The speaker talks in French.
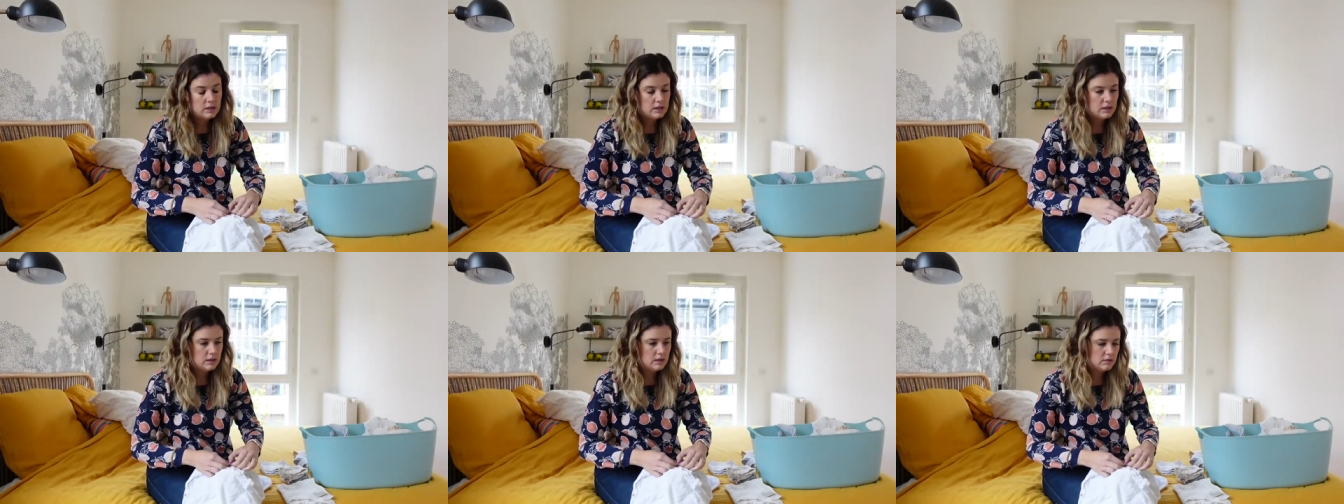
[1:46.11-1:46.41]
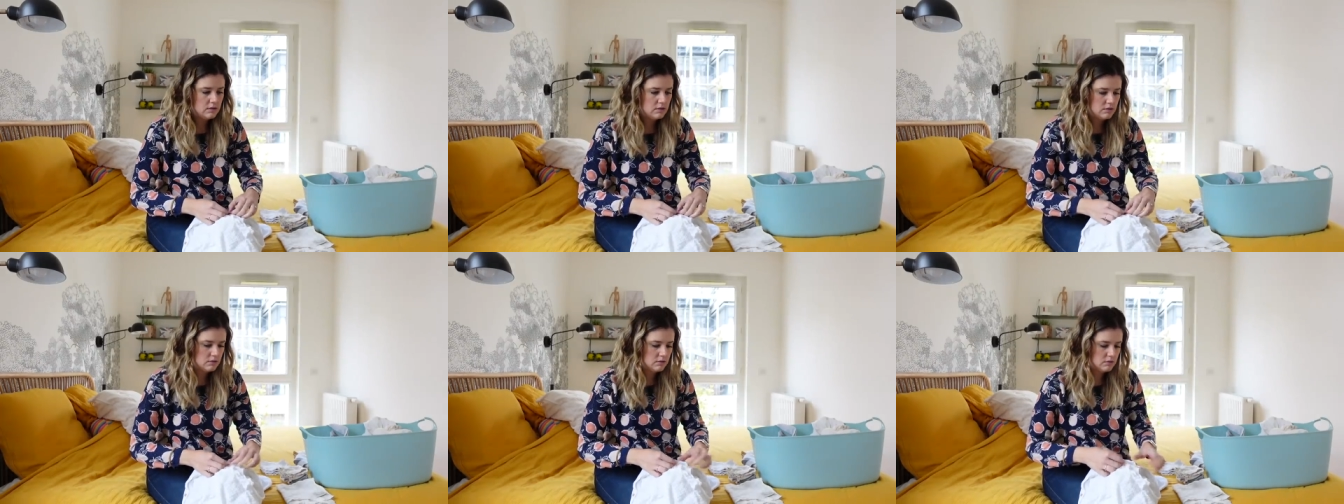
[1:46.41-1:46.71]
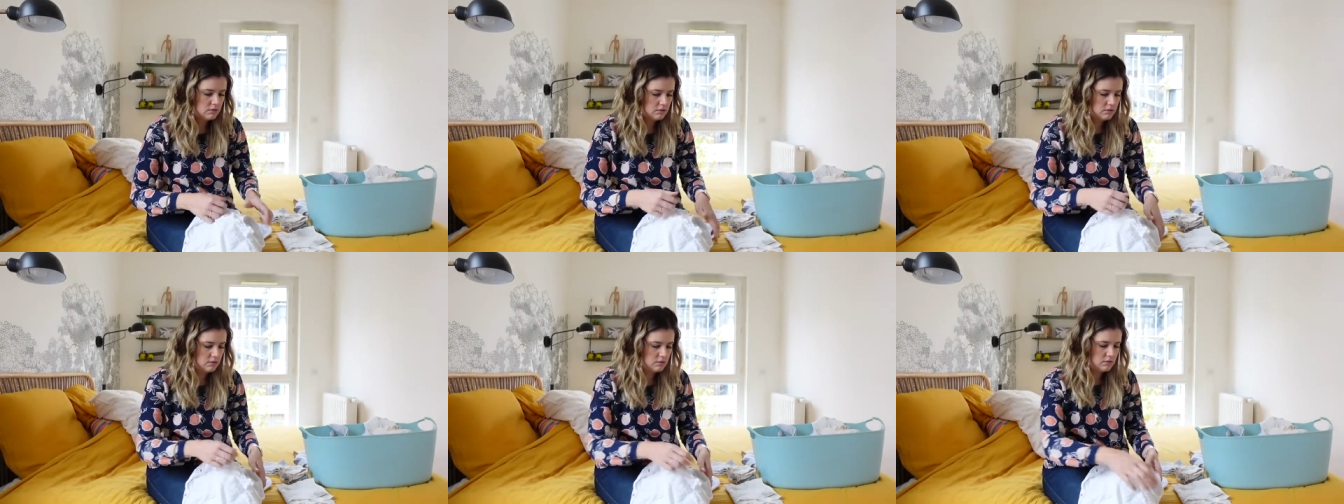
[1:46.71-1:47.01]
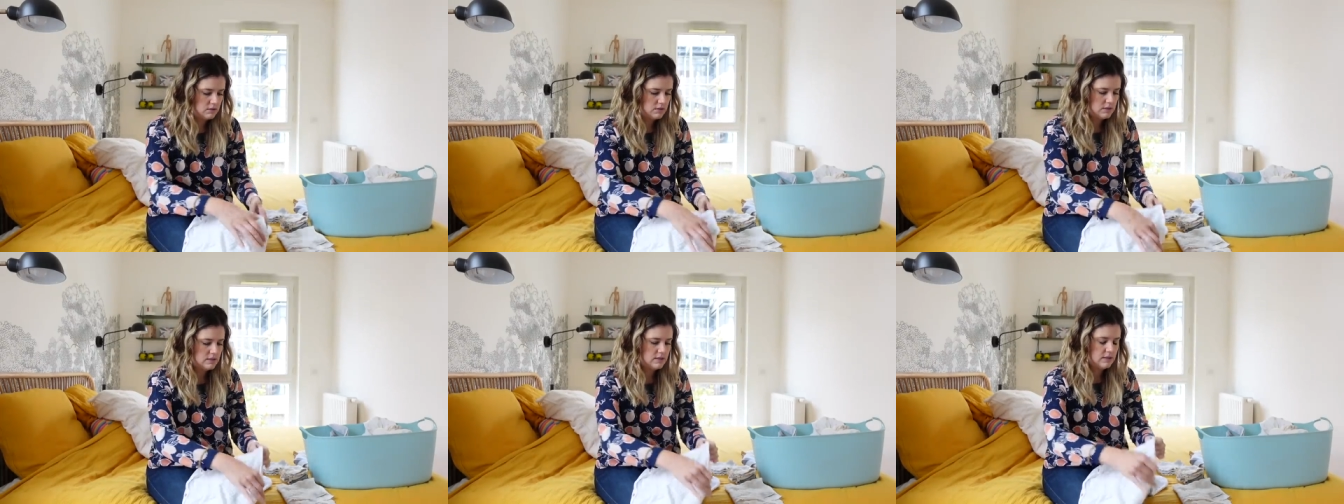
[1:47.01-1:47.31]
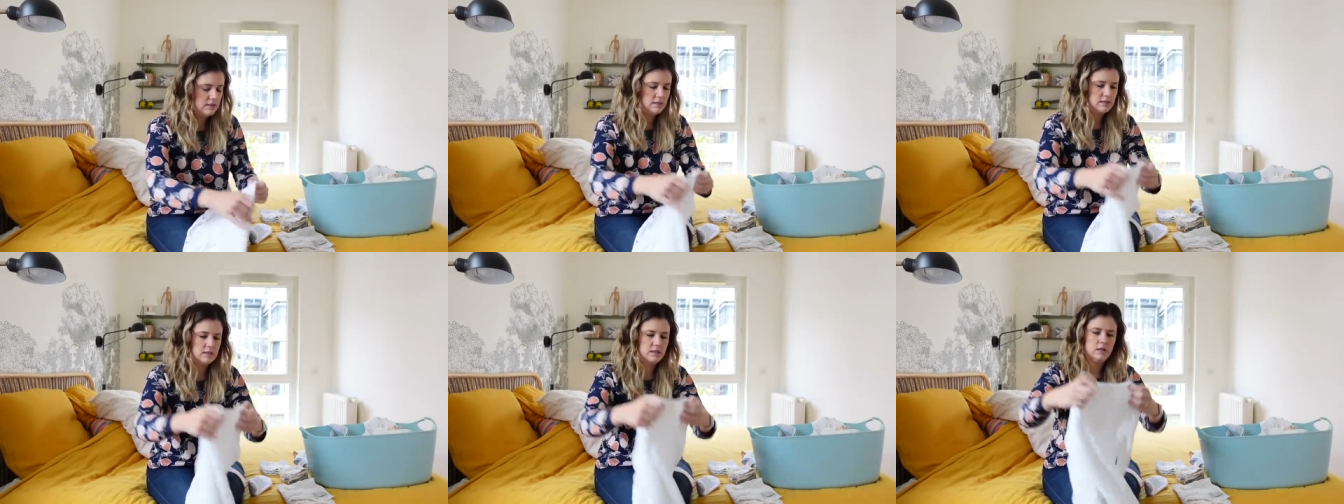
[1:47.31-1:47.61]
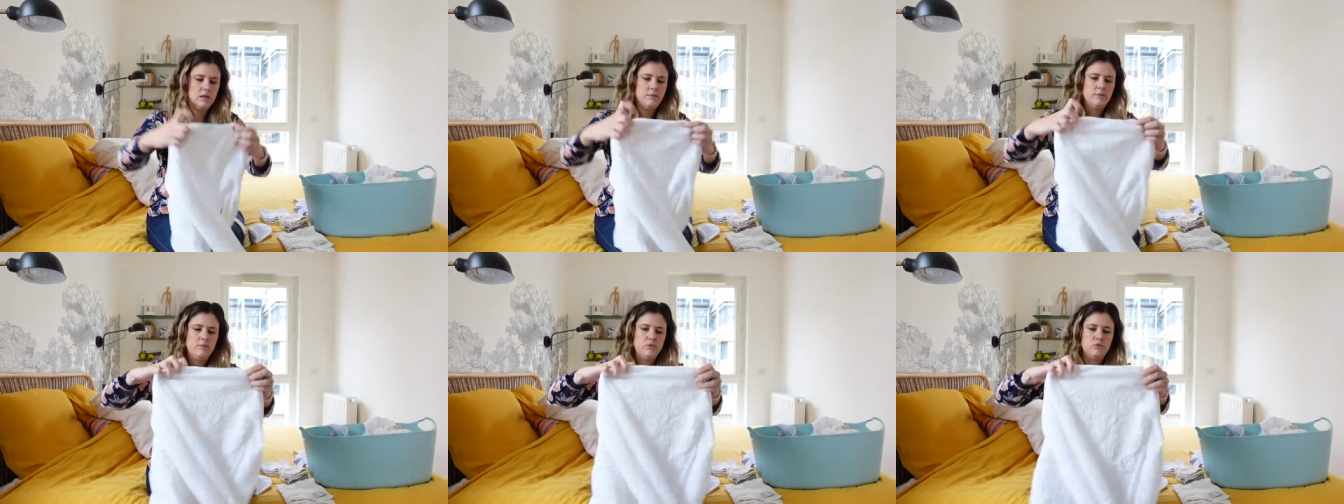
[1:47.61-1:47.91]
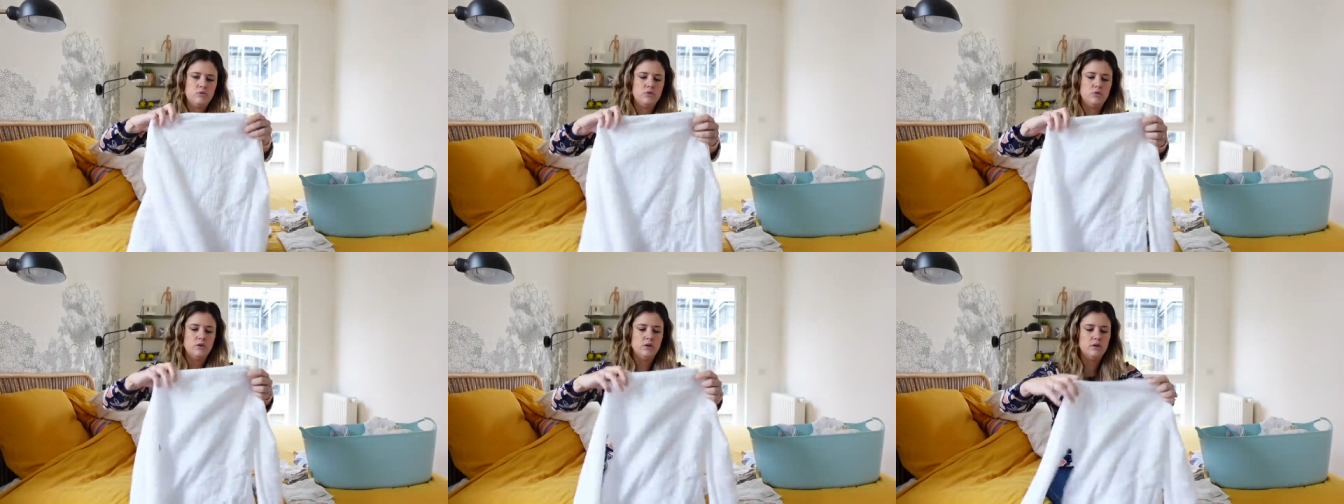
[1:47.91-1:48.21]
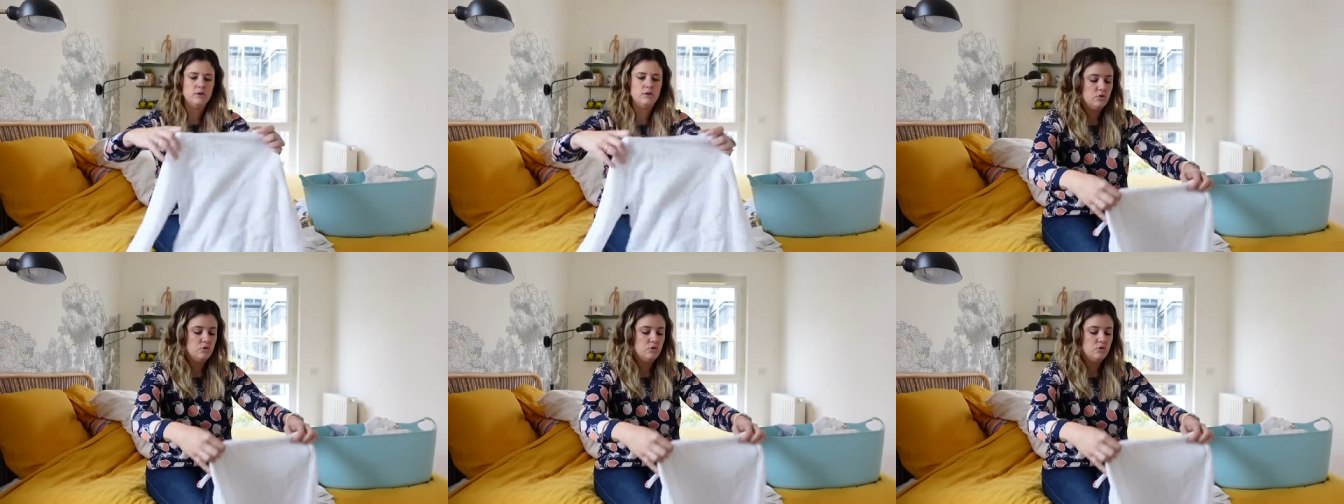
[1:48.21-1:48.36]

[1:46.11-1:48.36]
et ça c'est quand même cool.